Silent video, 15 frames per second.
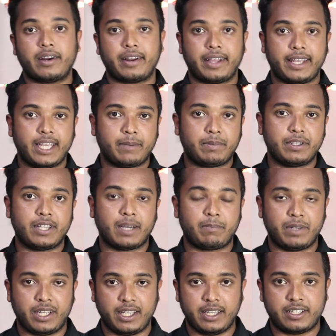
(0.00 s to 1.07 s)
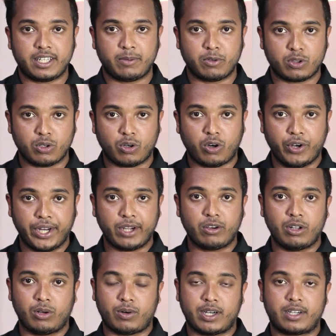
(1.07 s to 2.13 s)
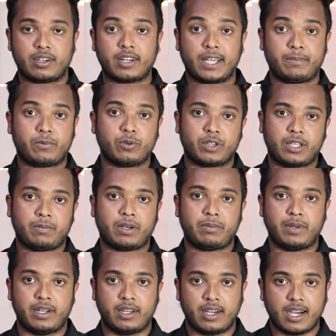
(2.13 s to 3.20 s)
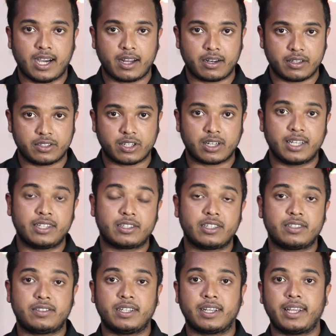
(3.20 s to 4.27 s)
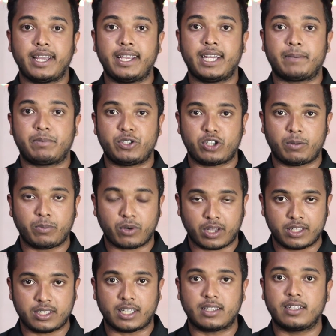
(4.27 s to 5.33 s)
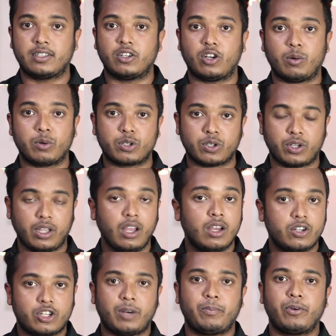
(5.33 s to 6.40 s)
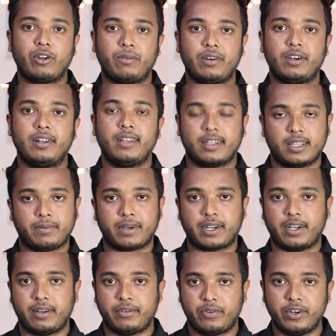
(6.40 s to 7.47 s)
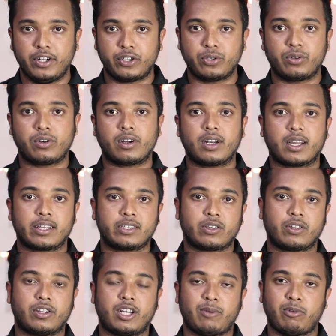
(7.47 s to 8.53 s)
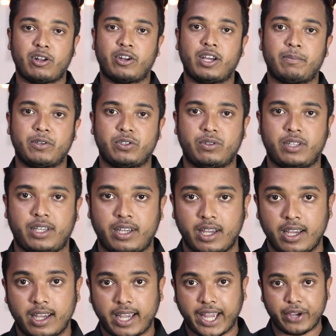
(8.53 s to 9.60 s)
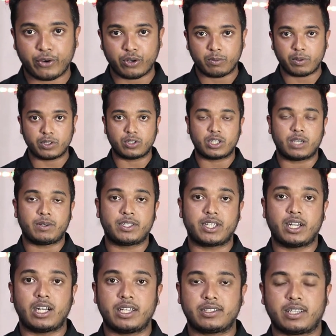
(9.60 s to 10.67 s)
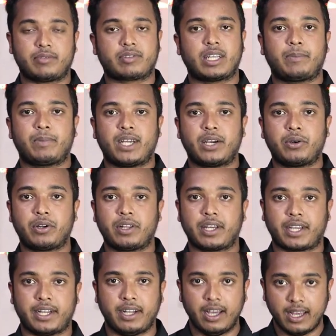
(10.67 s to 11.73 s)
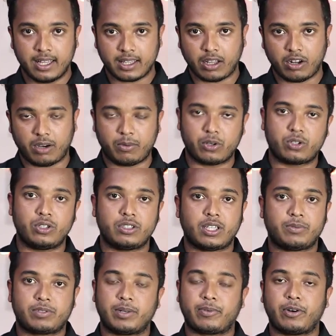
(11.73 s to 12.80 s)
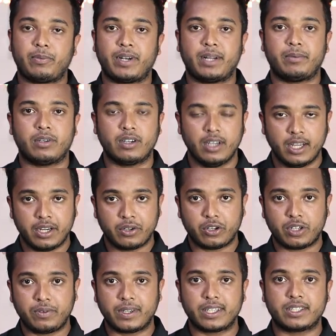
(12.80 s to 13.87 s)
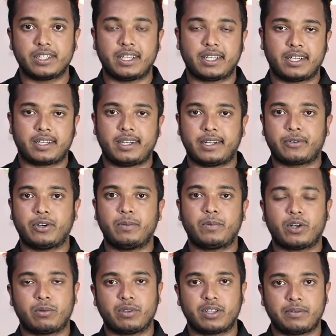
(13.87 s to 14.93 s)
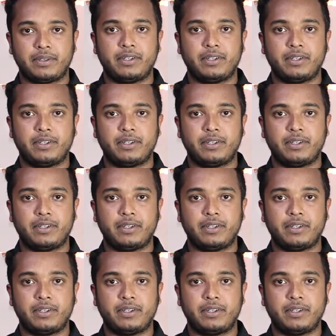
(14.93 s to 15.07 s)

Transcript: আর এই অ্যাপটিতে আপনি ইচ্ছা মতো অনেকগুলো ওয়ার্ড টাইপ করতে পারবেন আর যারা ইন্টারেস্টিং এই অ্যাপটি সম্পর্কে জানতে চান অবশ্যই সম্পূর্ণ ভিডিওটি দেখতে পারেন ভিডিওটি শুরু করার আগে যে কথা না বললেন আপনি যদি এখন পর্যন্ত আমার চ্যানেলটি সাবস্ক্রাইব না না করে থাকেন তাহলে অবশ্যই সাবস্ক্রাইব করবেন এবং নোটিফিকেশন এখানে ক্লিক করুন পরবর্তী